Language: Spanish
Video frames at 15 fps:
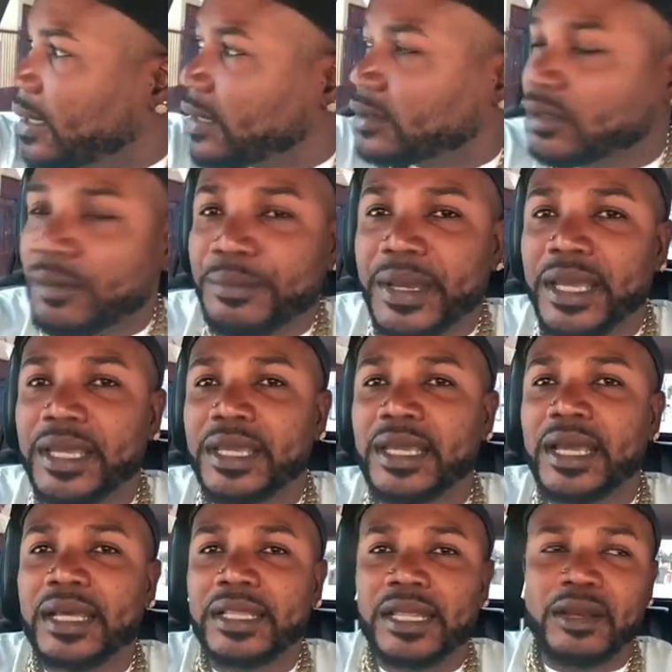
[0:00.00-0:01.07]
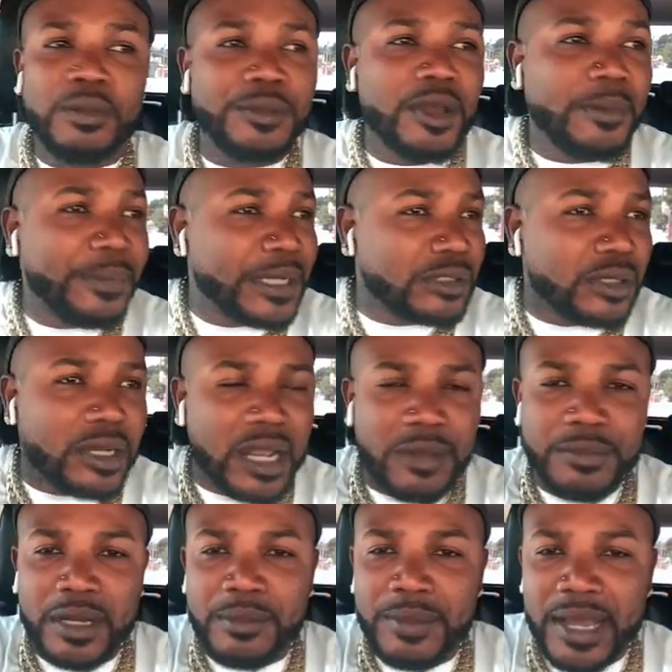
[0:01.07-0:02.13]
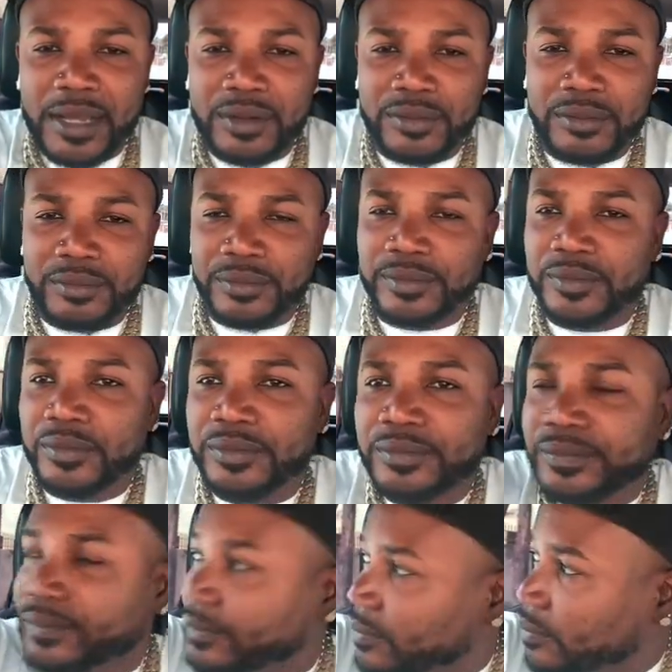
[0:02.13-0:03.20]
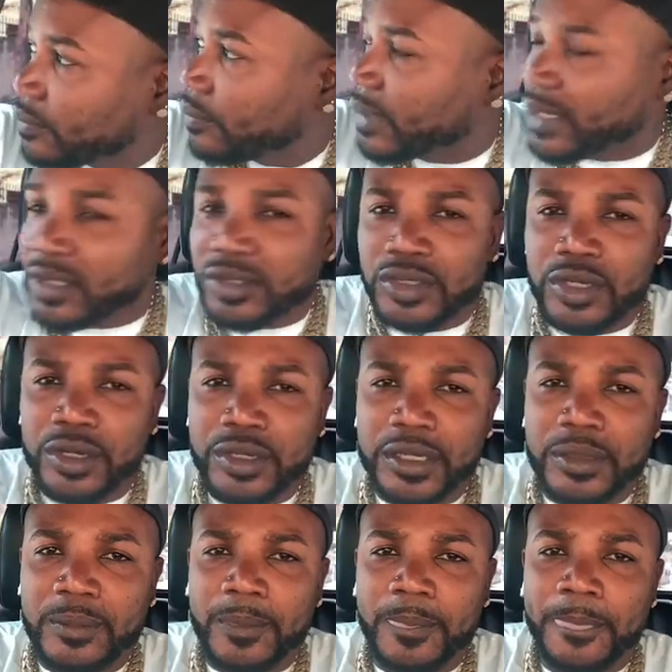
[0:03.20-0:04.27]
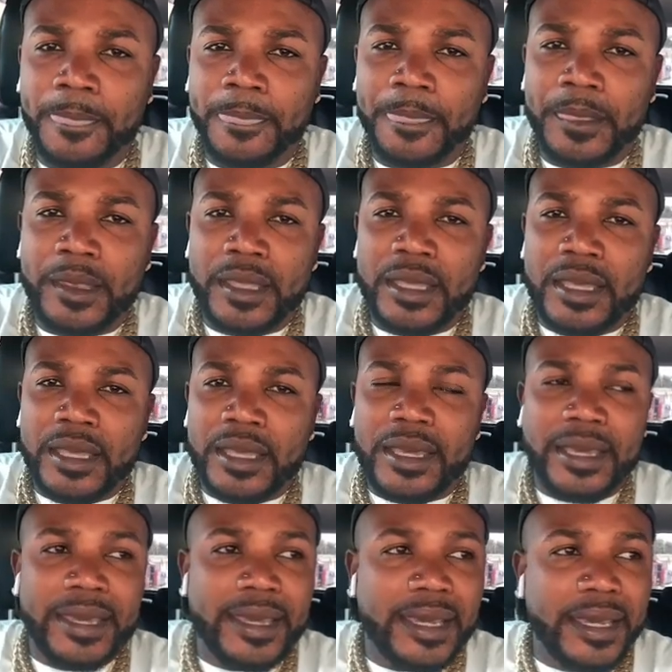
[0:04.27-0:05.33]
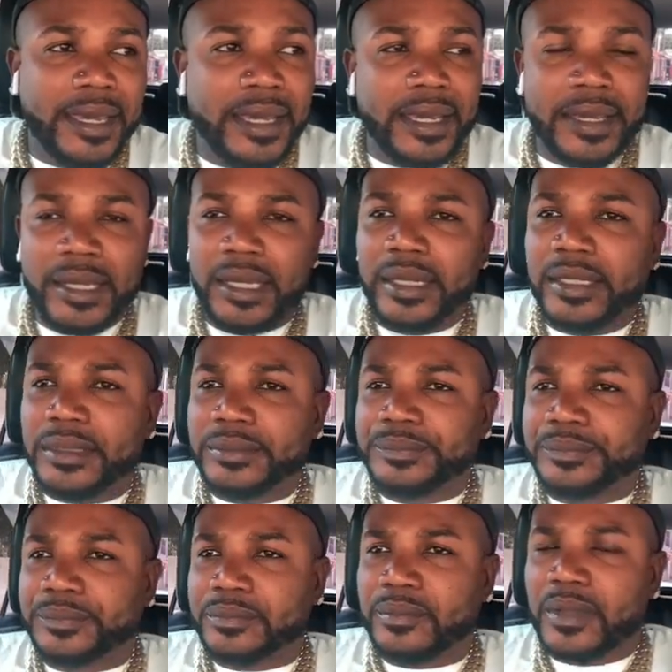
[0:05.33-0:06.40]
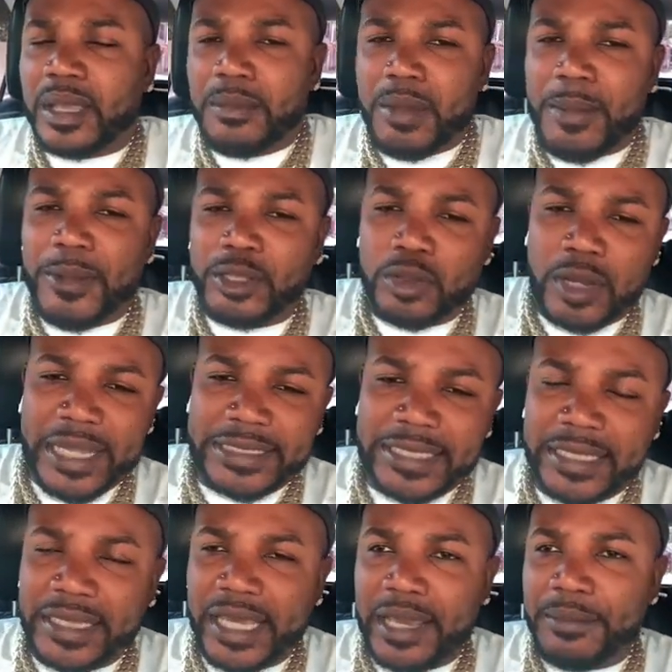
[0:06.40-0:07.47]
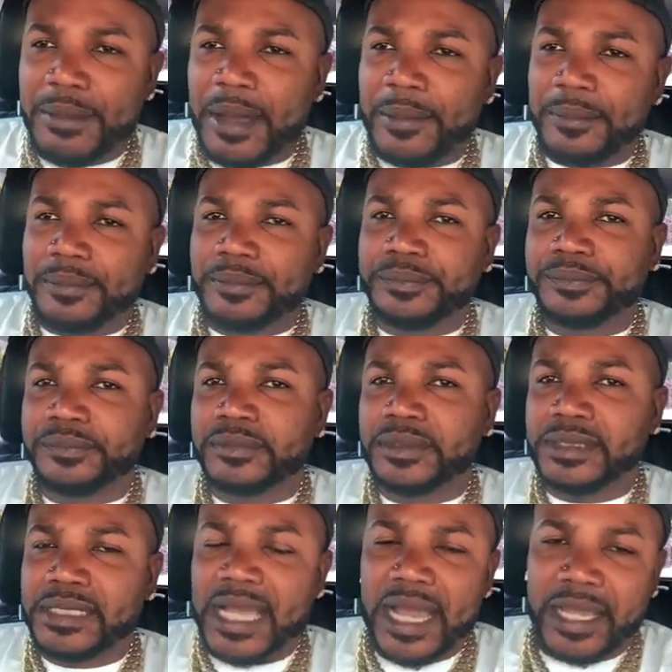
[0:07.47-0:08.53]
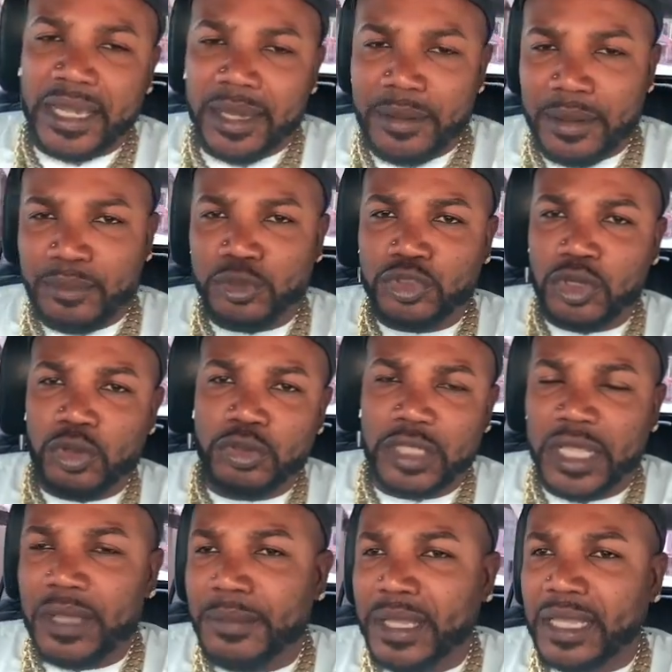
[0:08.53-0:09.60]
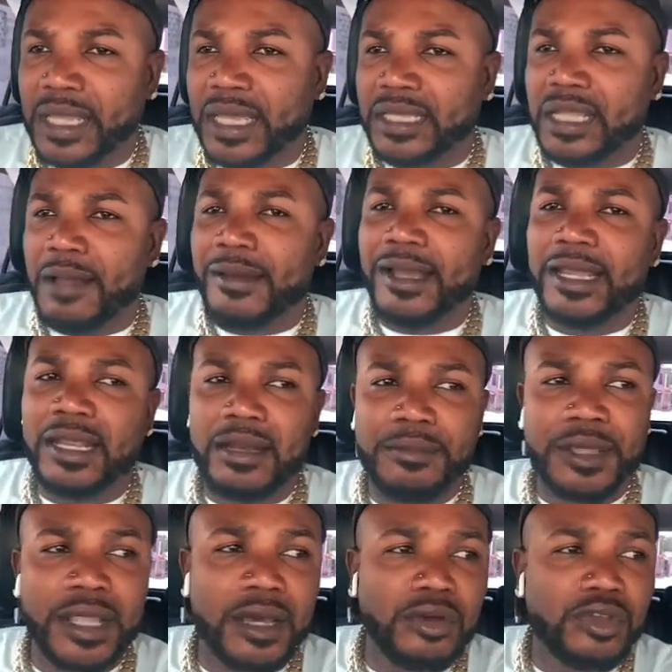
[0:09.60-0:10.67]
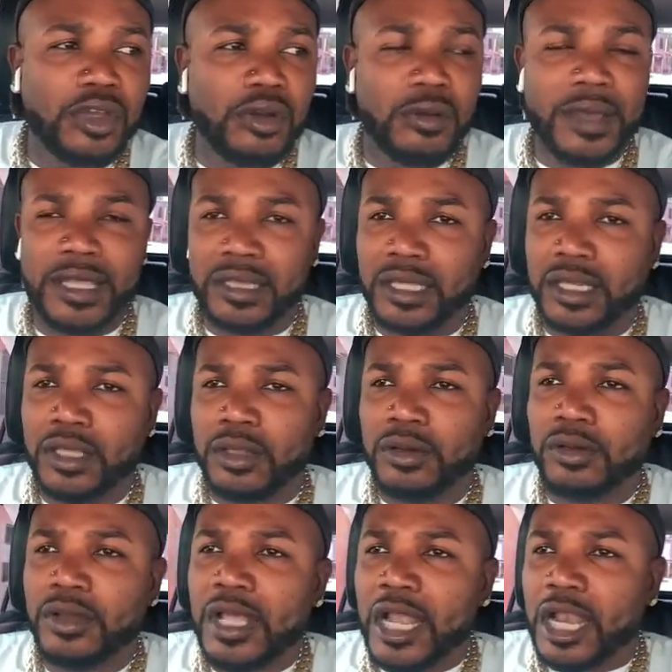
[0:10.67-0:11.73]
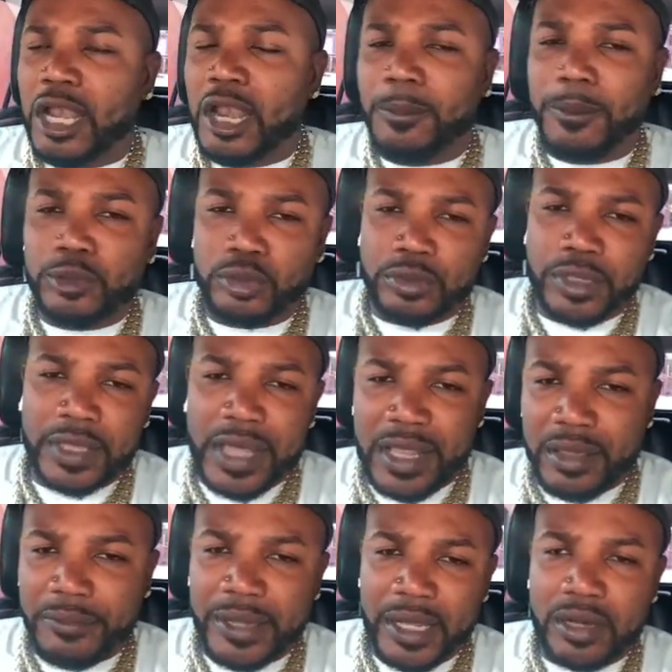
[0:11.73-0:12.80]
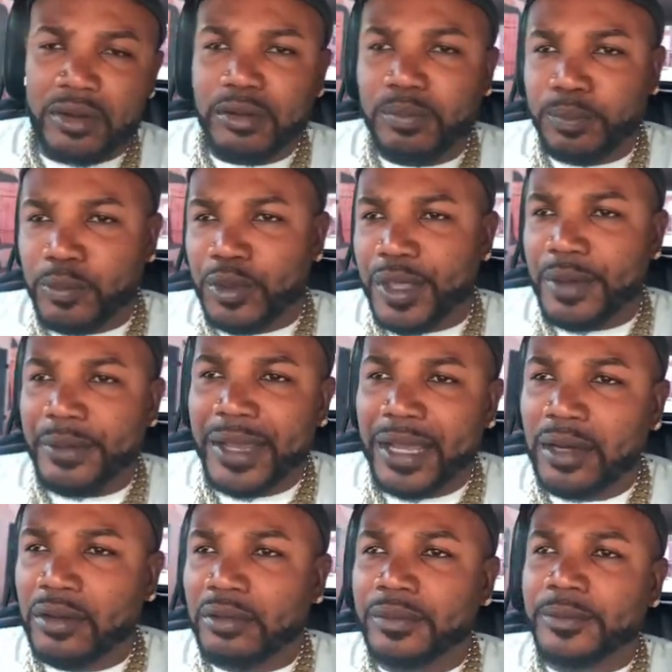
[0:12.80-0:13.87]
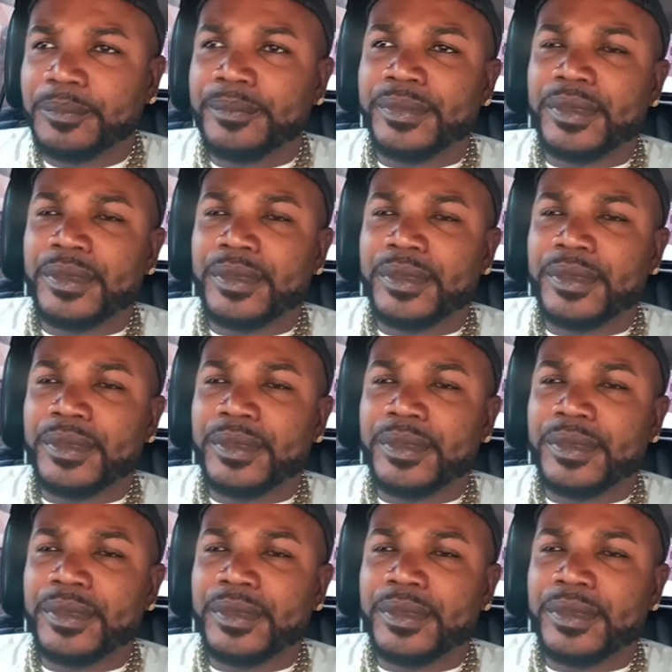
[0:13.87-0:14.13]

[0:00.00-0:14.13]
Helson Mejía, de lo mío personal, mi hermano. Bendiciones. Eh, vamos a tocar ese tema, ya que muchos de ustedes me etiquetaban en el video, yo no había tenido la oportunidad de verlo, pude verlo